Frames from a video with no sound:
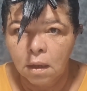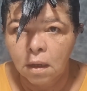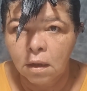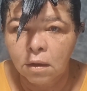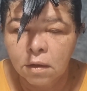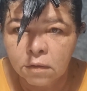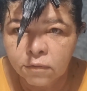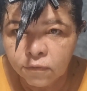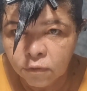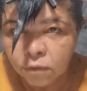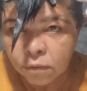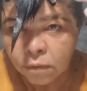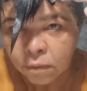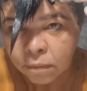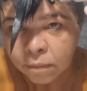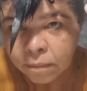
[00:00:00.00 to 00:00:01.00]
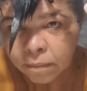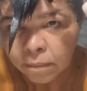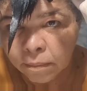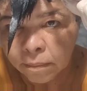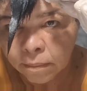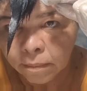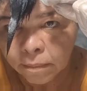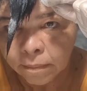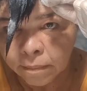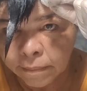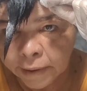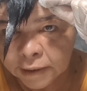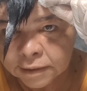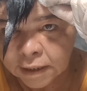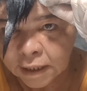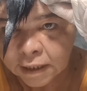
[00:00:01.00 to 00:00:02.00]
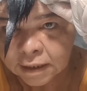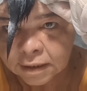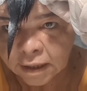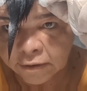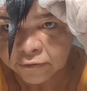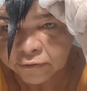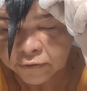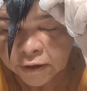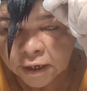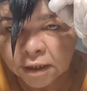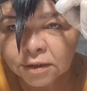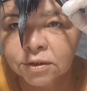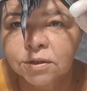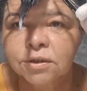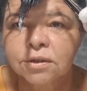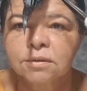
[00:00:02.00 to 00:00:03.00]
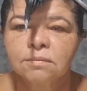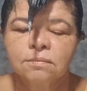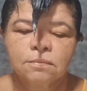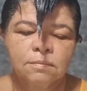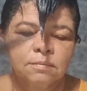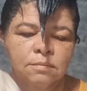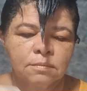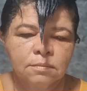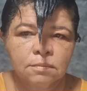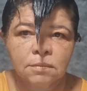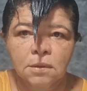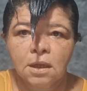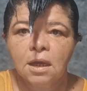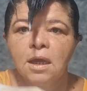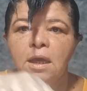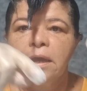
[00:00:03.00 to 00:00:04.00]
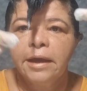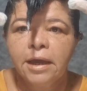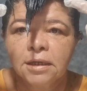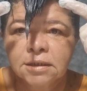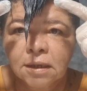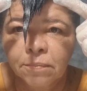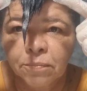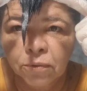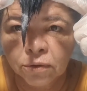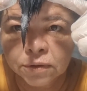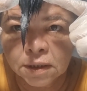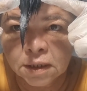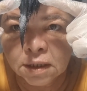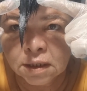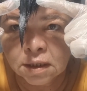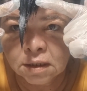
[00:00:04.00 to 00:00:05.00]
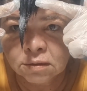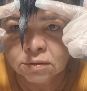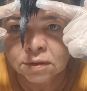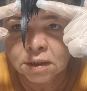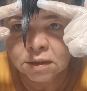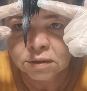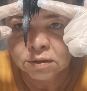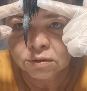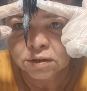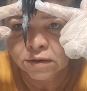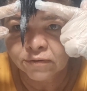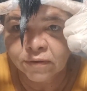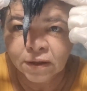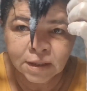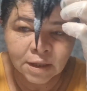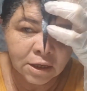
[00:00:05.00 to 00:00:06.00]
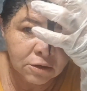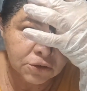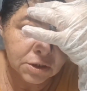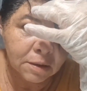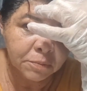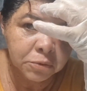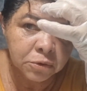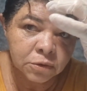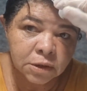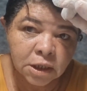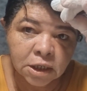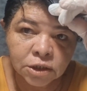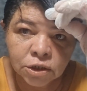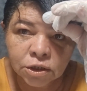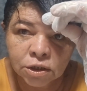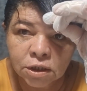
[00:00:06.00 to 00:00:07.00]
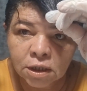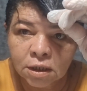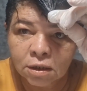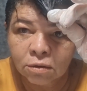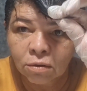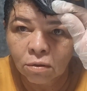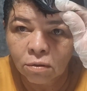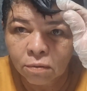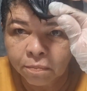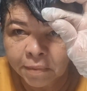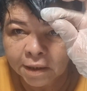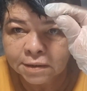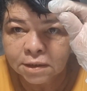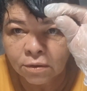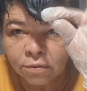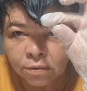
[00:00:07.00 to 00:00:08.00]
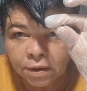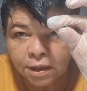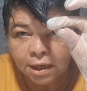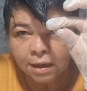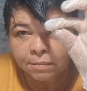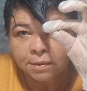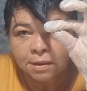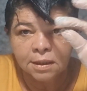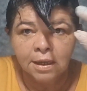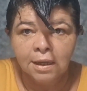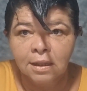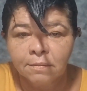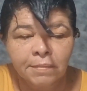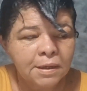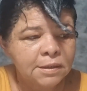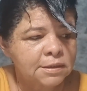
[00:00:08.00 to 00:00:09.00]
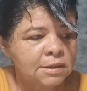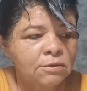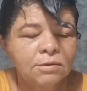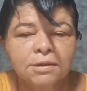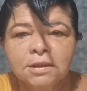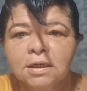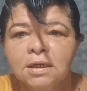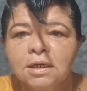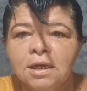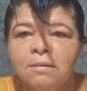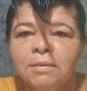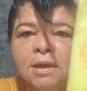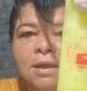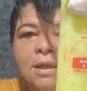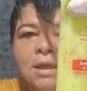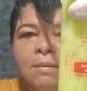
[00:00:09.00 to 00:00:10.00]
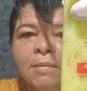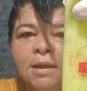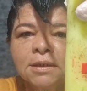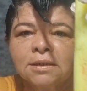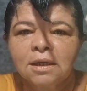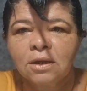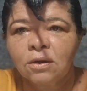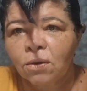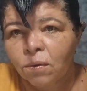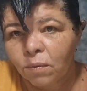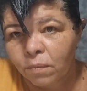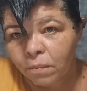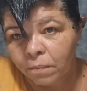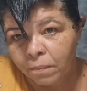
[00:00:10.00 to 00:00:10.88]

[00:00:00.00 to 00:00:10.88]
Agora, eu vou passar aqui na frente essa ponta aqui, não sei se eu já falei, eu já protegi, com, passei um creme nela, passei esse creme aqui, a Masterol.